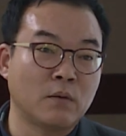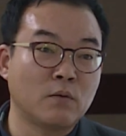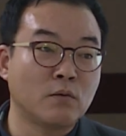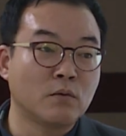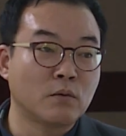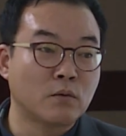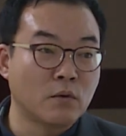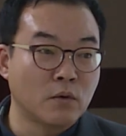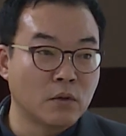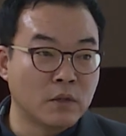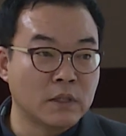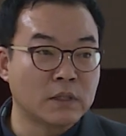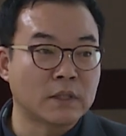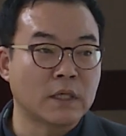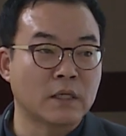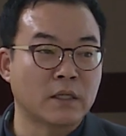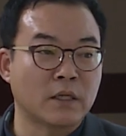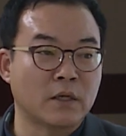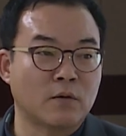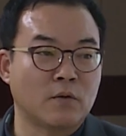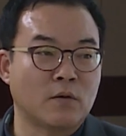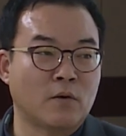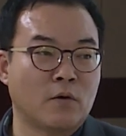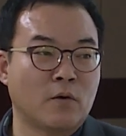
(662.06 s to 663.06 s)
해놓고 있는
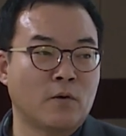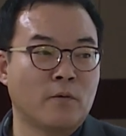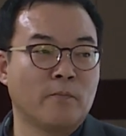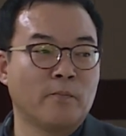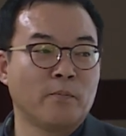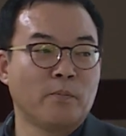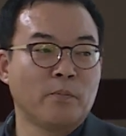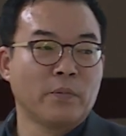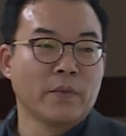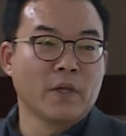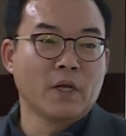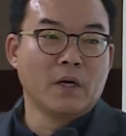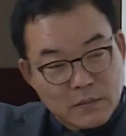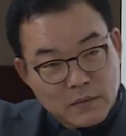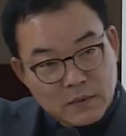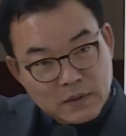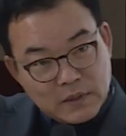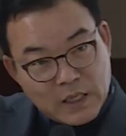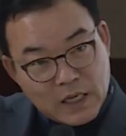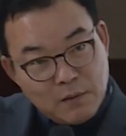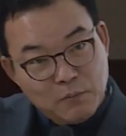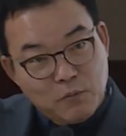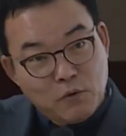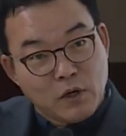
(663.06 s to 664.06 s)
상태고
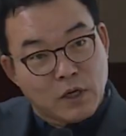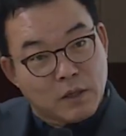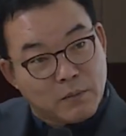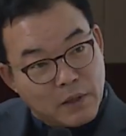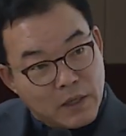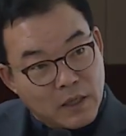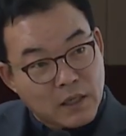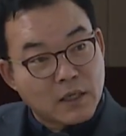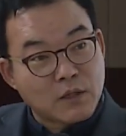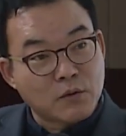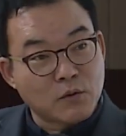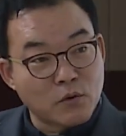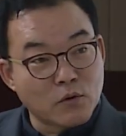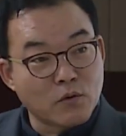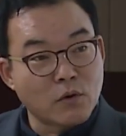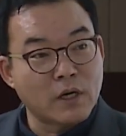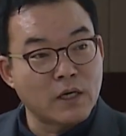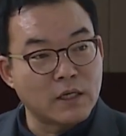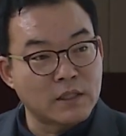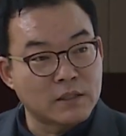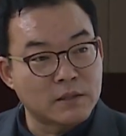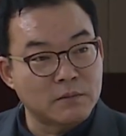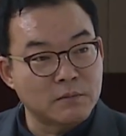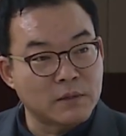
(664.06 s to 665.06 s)
탈모 예방에도
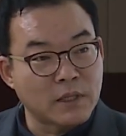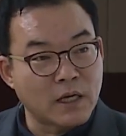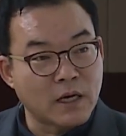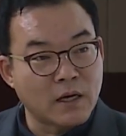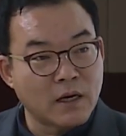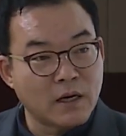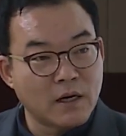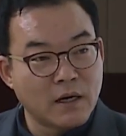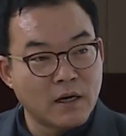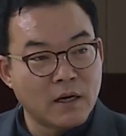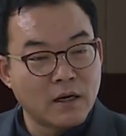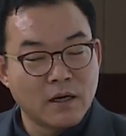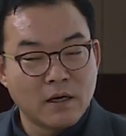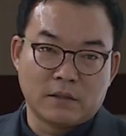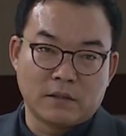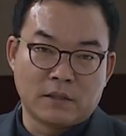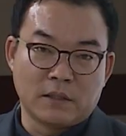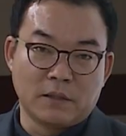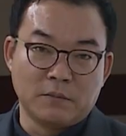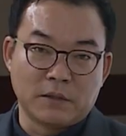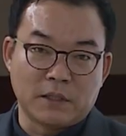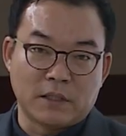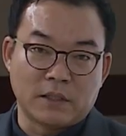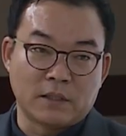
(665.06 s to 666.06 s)
효과가 있습니다.
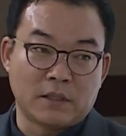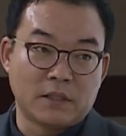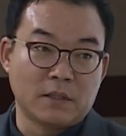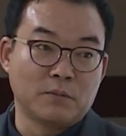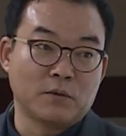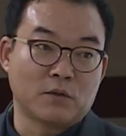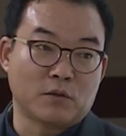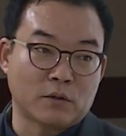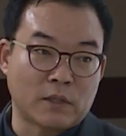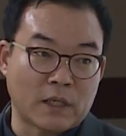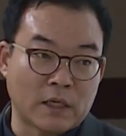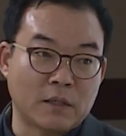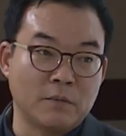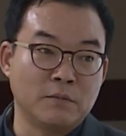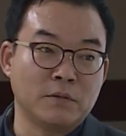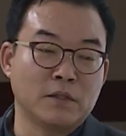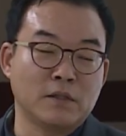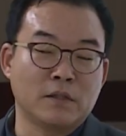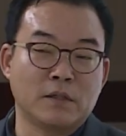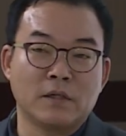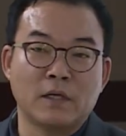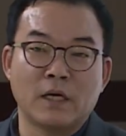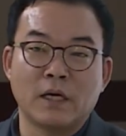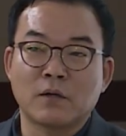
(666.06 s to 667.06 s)
실험실에 실험적으로 다
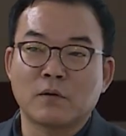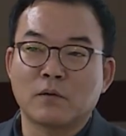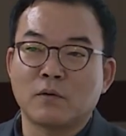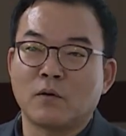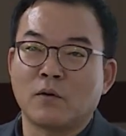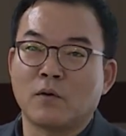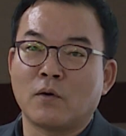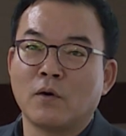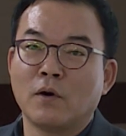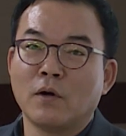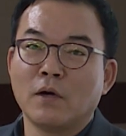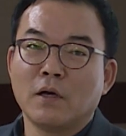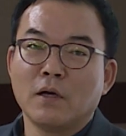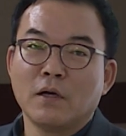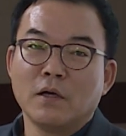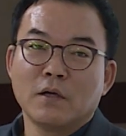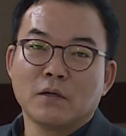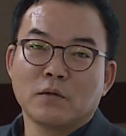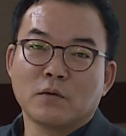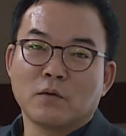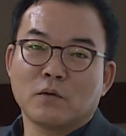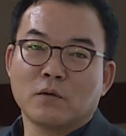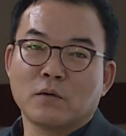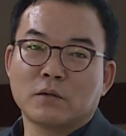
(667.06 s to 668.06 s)
검증을 했고
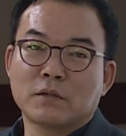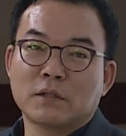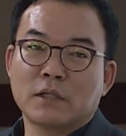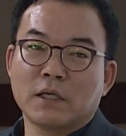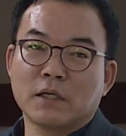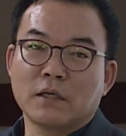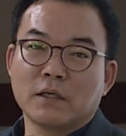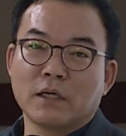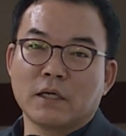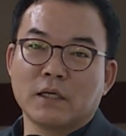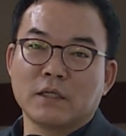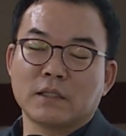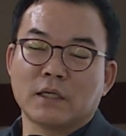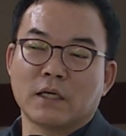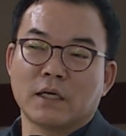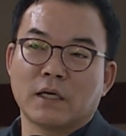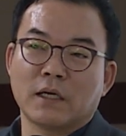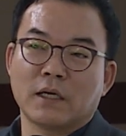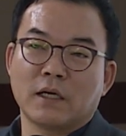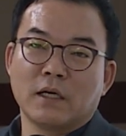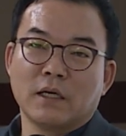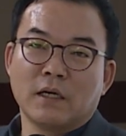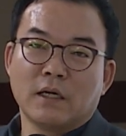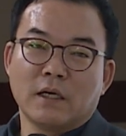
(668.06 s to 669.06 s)
또 최근에
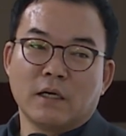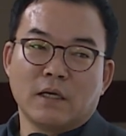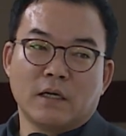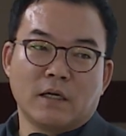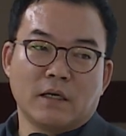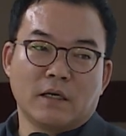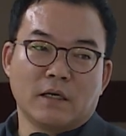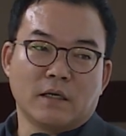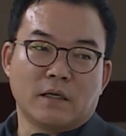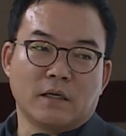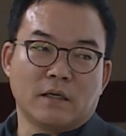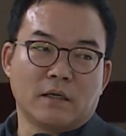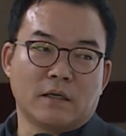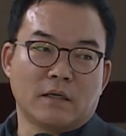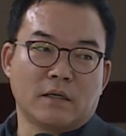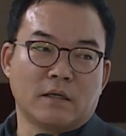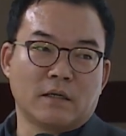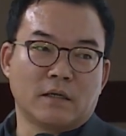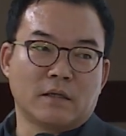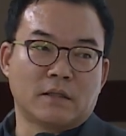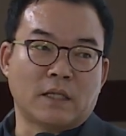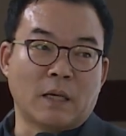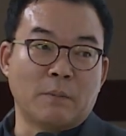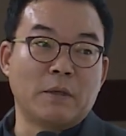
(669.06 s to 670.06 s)
이제
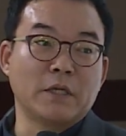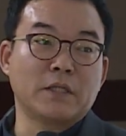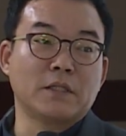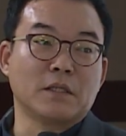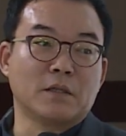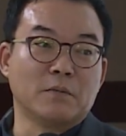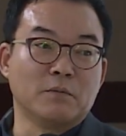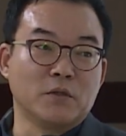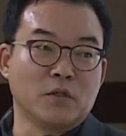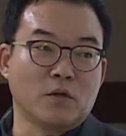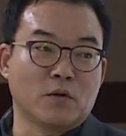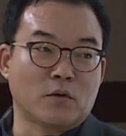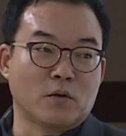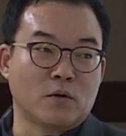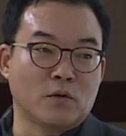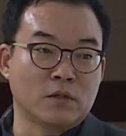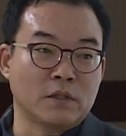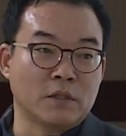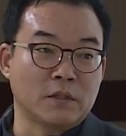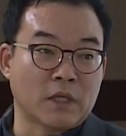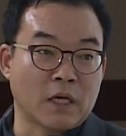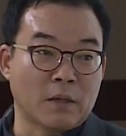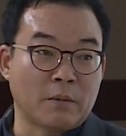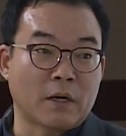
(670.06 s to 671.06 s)
어, 단백질 음료로
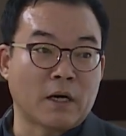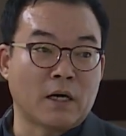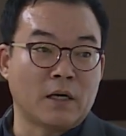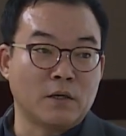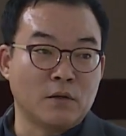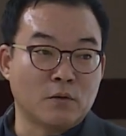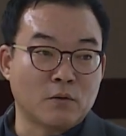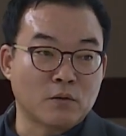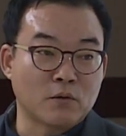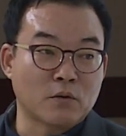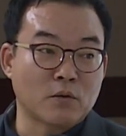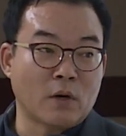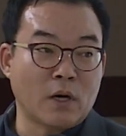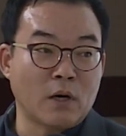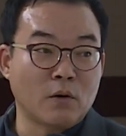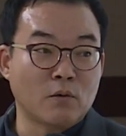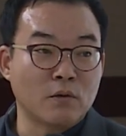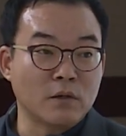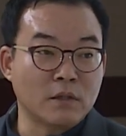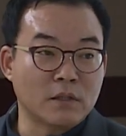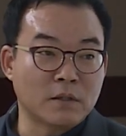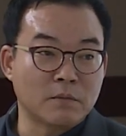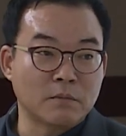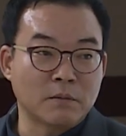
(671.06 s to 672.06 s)
지금 개발하려고 또
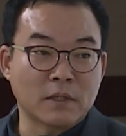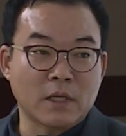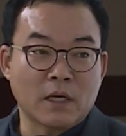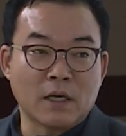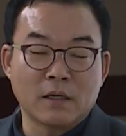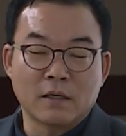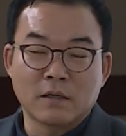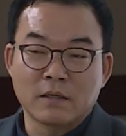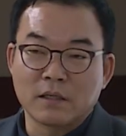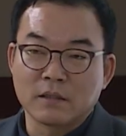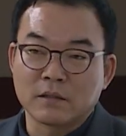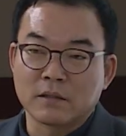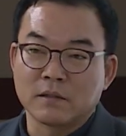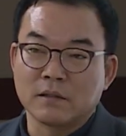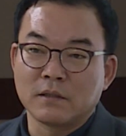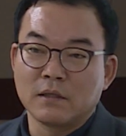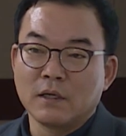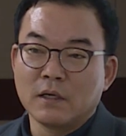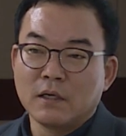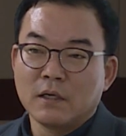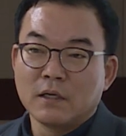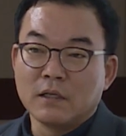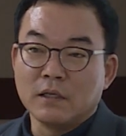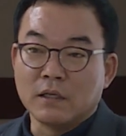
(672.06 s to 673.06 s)
하고 있습니다. 그래서
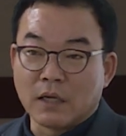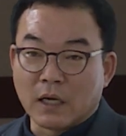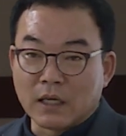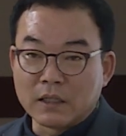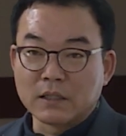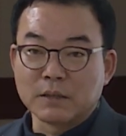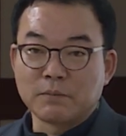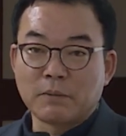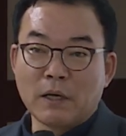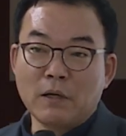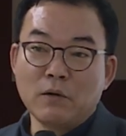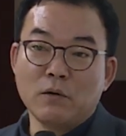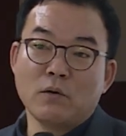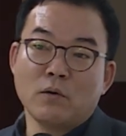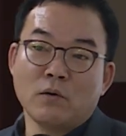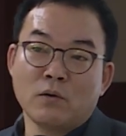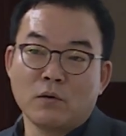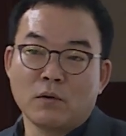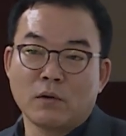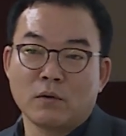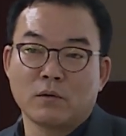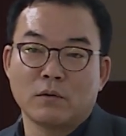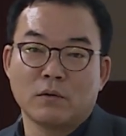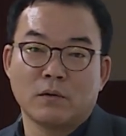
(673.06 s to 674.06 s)
여러 가지
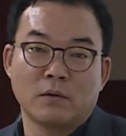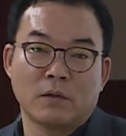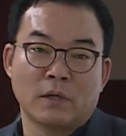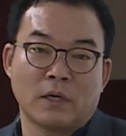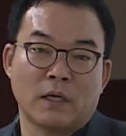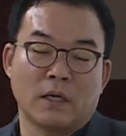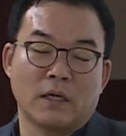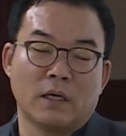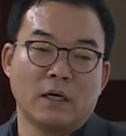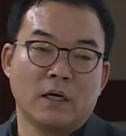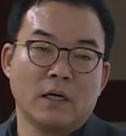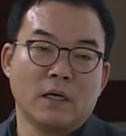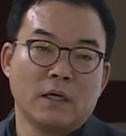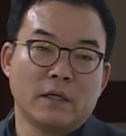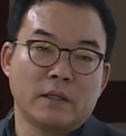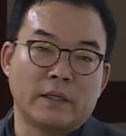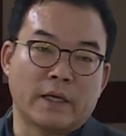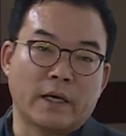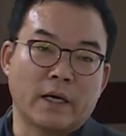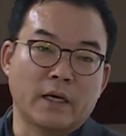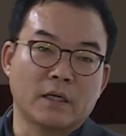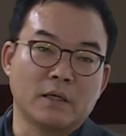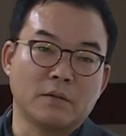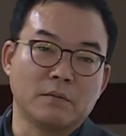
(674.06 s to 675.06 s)
판로가
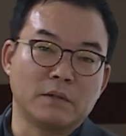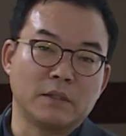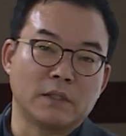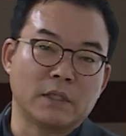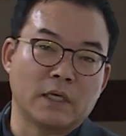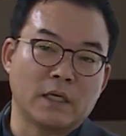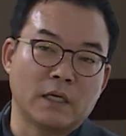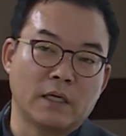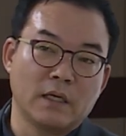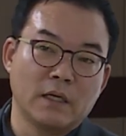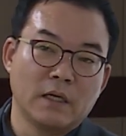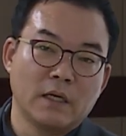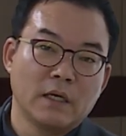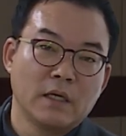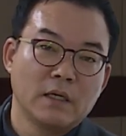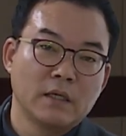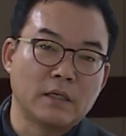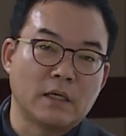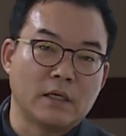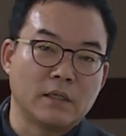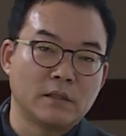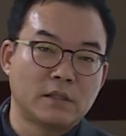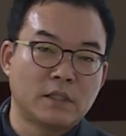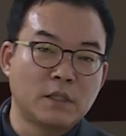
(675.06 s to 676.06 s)
되게끔 이제
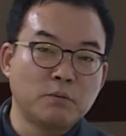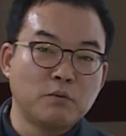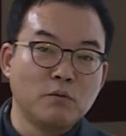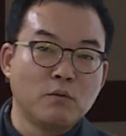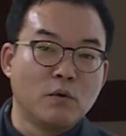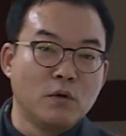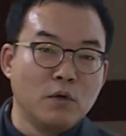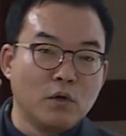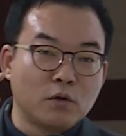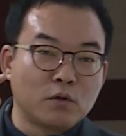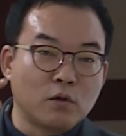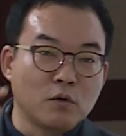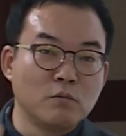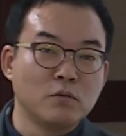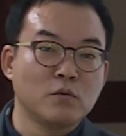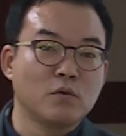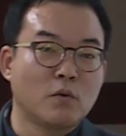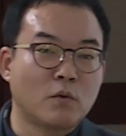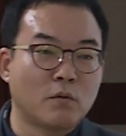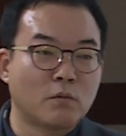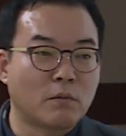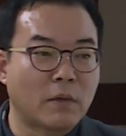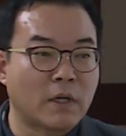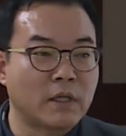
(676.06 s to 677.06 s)
그러니까 식품 원료
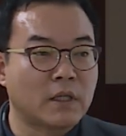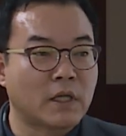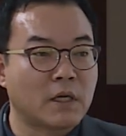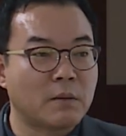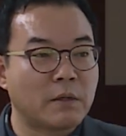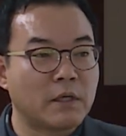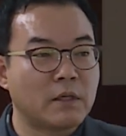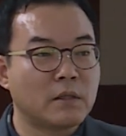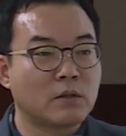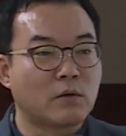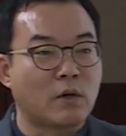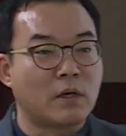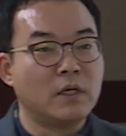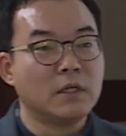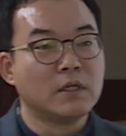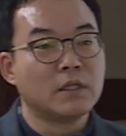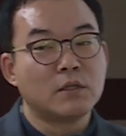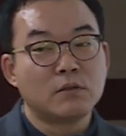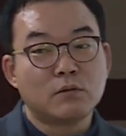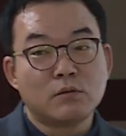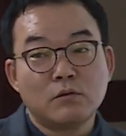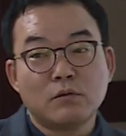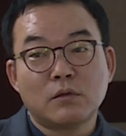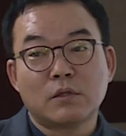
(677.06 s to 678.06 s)
등록만 되면 관련
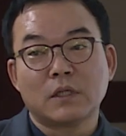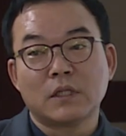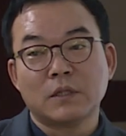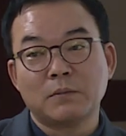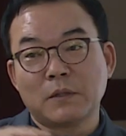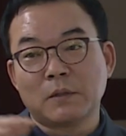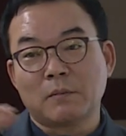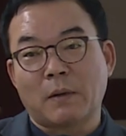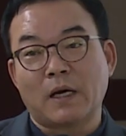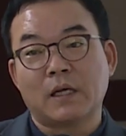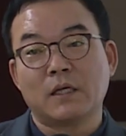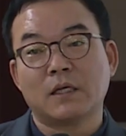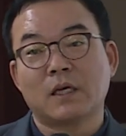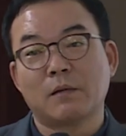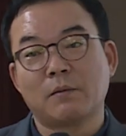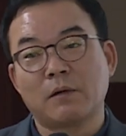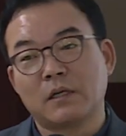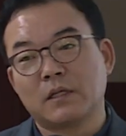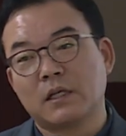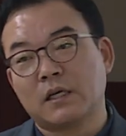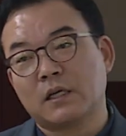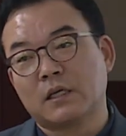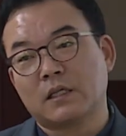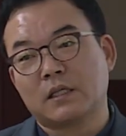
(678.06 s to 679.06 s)
기술들은 이미 많이
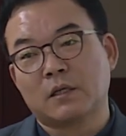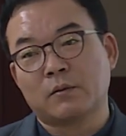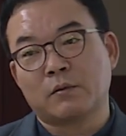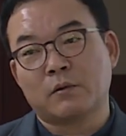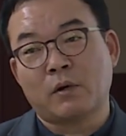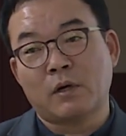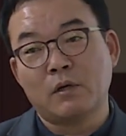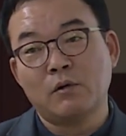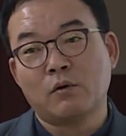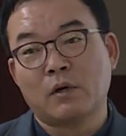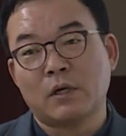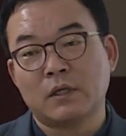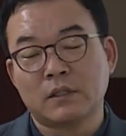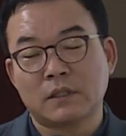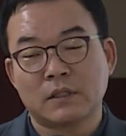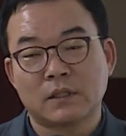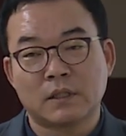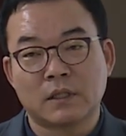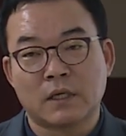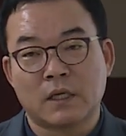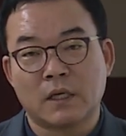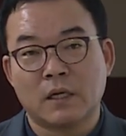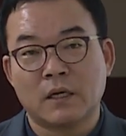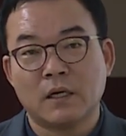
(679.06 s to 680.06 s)
개발되어 있기 때문에
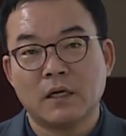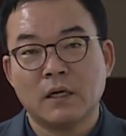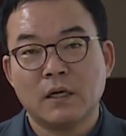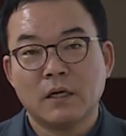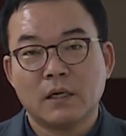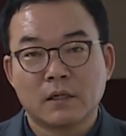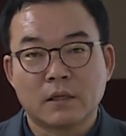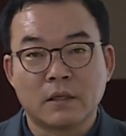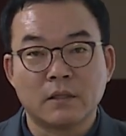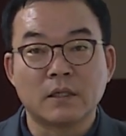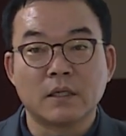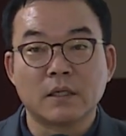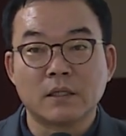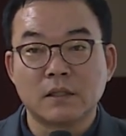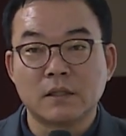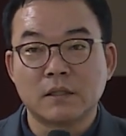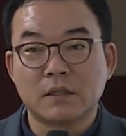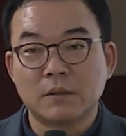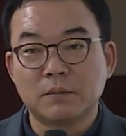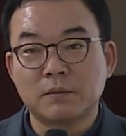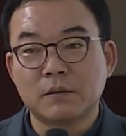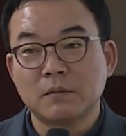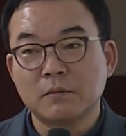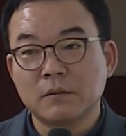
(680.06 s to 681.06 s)
활용하시기가 굉장히
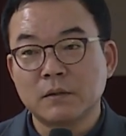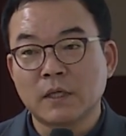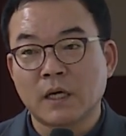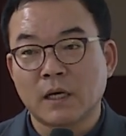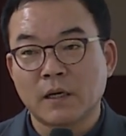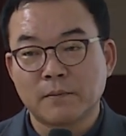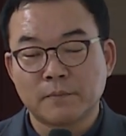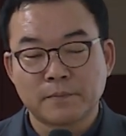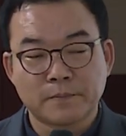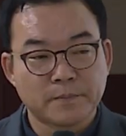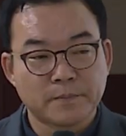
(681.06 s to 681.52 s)
쉽습니다.